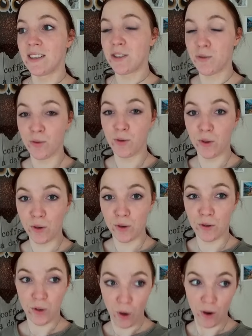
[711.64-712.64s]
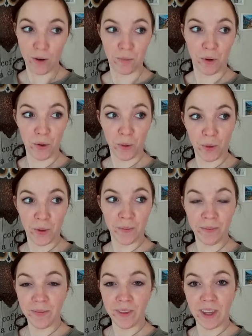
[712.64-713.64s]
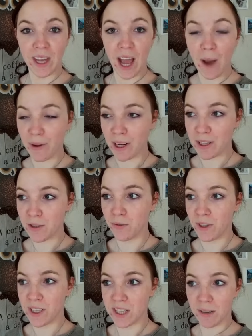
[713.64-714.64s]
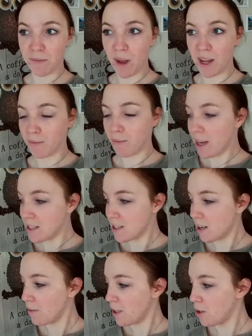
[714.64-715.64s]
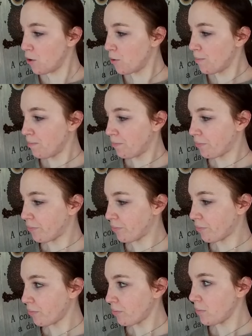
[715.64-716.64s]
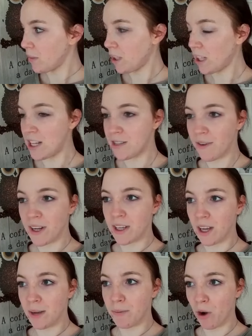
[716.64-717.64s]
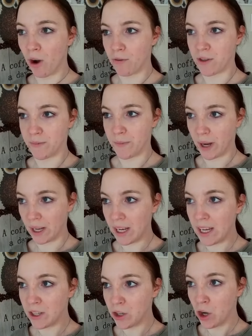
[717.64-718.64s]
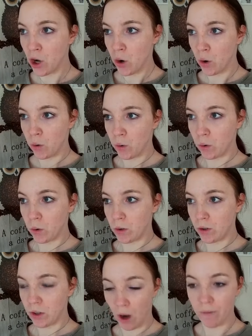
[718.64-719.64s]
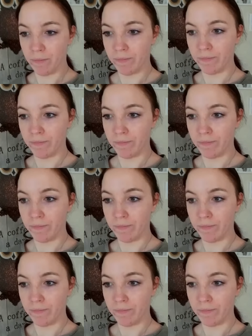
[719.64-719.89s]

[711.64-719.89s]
zu teuren Produkten. Aber dazu, wie gesagt, mehr in dem extra Video. Jetzt warte ich eben noch auf das Paket und ja,